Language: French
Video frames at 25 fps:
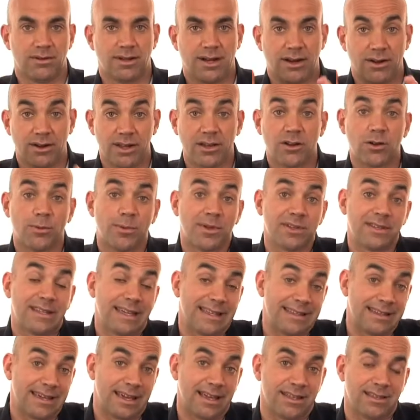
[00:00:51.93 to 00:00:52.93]
Alors les
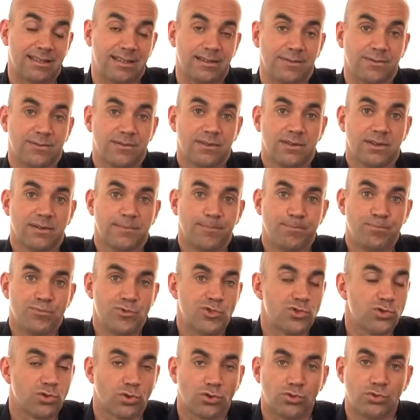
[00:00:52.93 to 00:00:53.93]
commentaires négatifs,
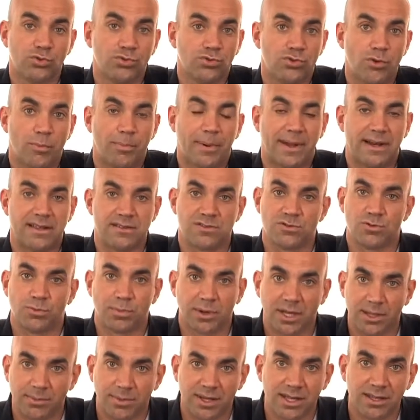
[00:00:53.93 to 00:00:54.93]
surtout ne pas les
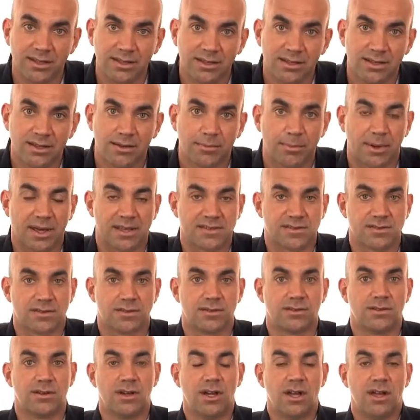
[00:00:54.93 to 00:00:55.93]
supprimer, parce
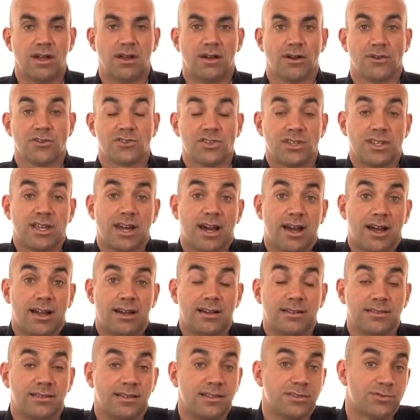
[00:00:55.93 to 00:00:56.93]
que, en
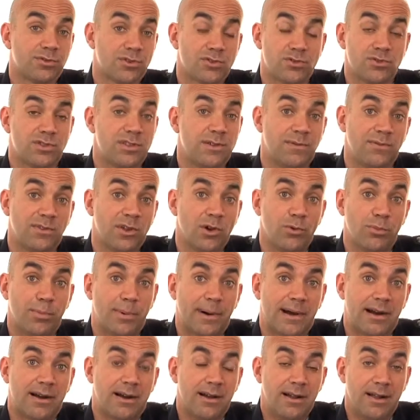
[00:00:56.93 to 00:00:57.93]
général, qu'il soit justifié ou
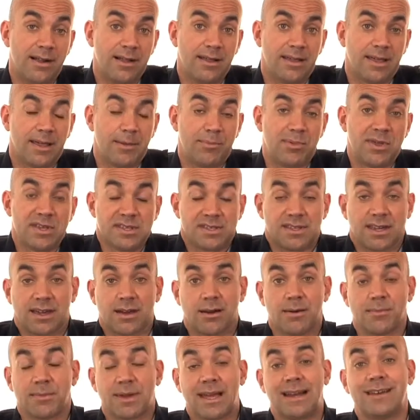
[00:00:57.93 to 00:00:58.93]
pas, eh bien, c'est quand
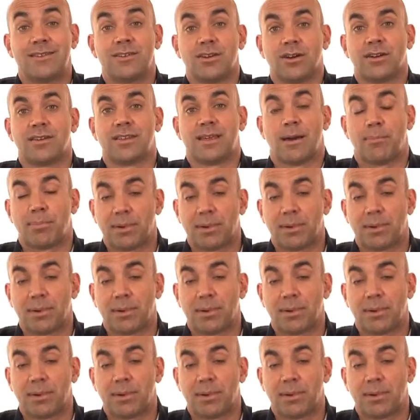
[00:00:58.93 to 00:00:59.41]
même quelqu'un qui a